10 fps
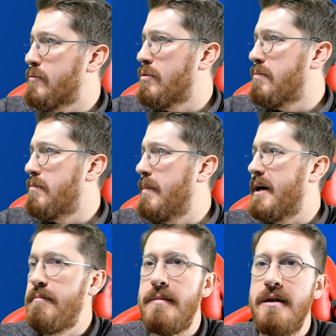Bu
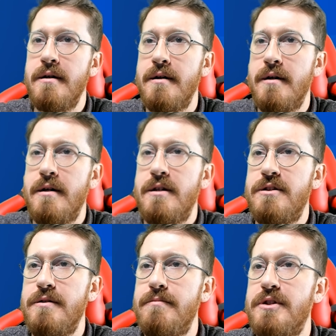mermi,
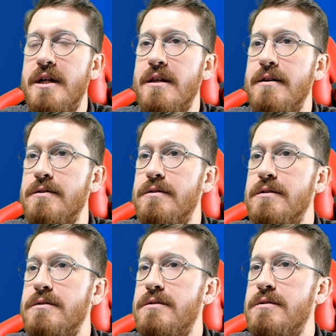şimşek,
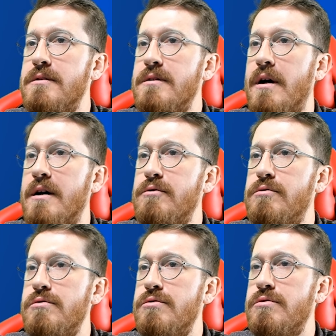yıldız,
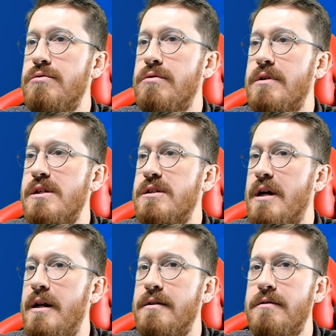kaktüs,
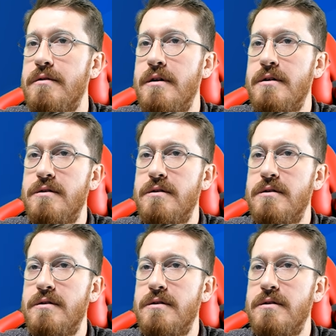iskelet,